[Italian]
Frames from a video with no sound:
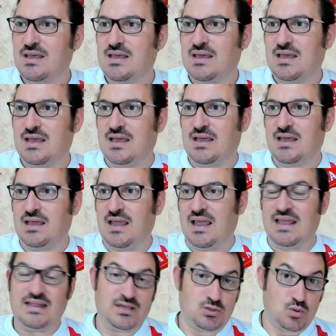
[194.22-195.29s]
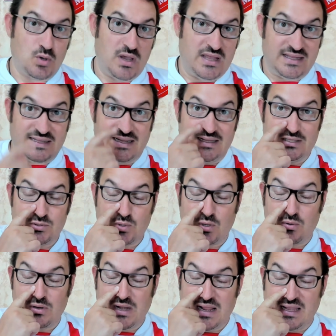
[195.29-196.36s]
eh, e, su- e da tanti suoi
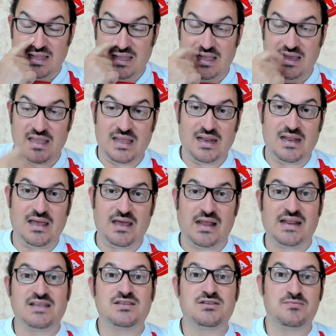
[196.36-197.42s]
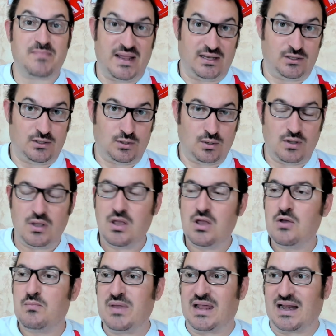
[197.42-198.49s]
colleghi, il rispetto
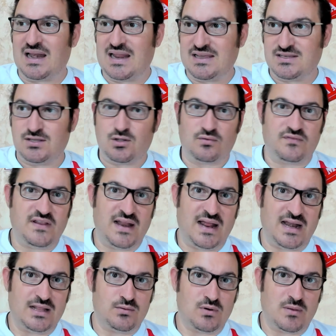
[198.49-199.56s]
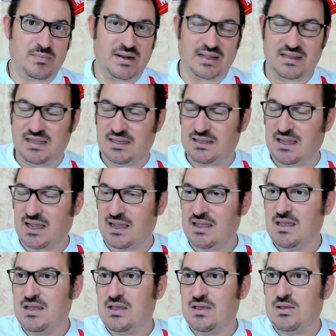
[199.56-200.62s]
per l'esito finale di una
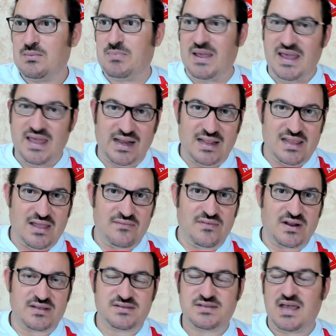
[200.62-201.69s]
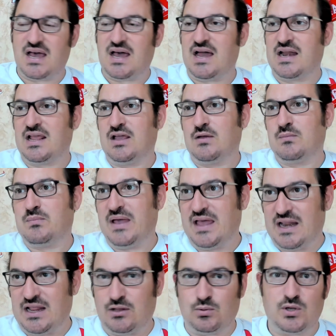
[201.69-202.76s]
partita, per gli avversari, per
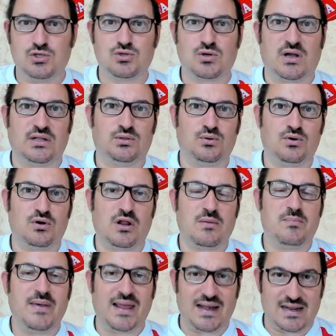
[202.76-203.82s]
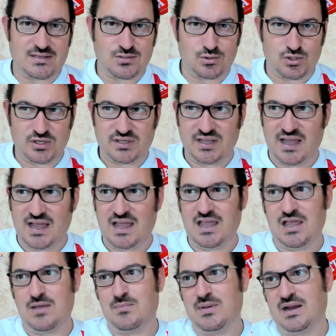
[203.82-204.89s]
i tuoi giocatori, per la società
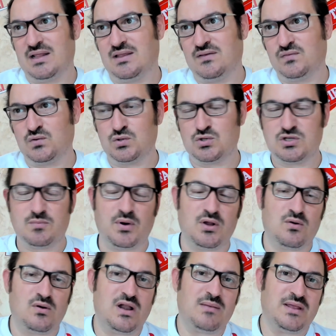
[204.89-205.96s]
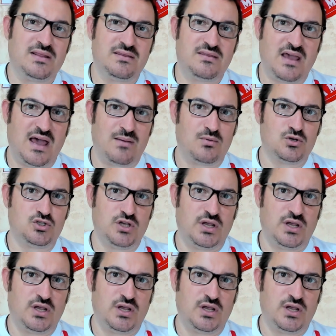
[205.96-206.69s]
e per i tifosi. Poi non lamentiamoci